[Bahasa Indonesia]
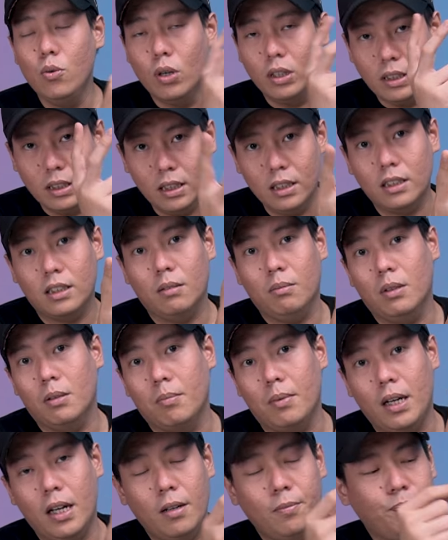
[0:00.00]
dua jenis
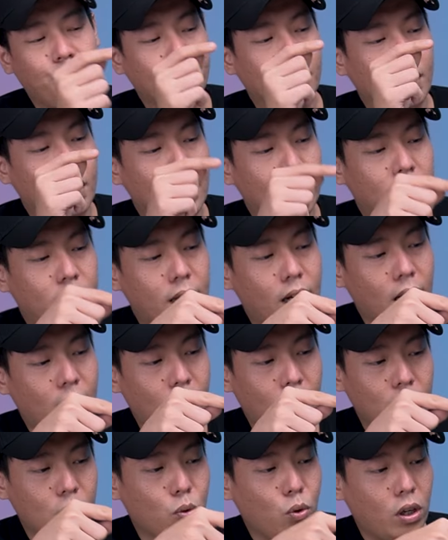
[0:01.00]
teman-teman ya. Yang
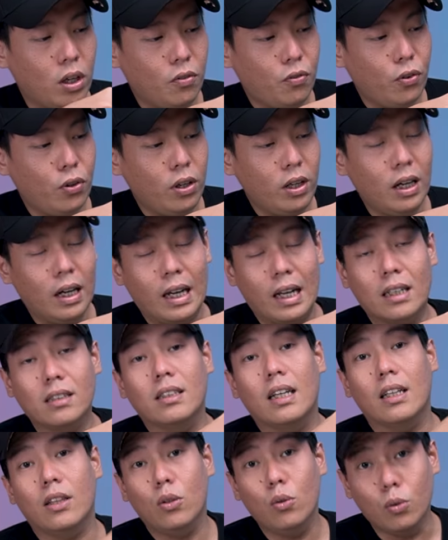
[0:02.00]
akan gue review ini yang
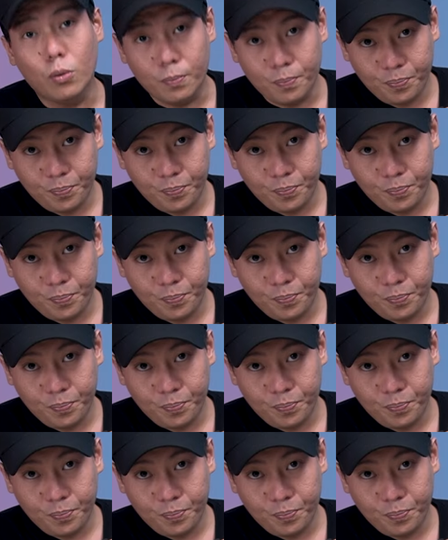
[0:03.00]
R1.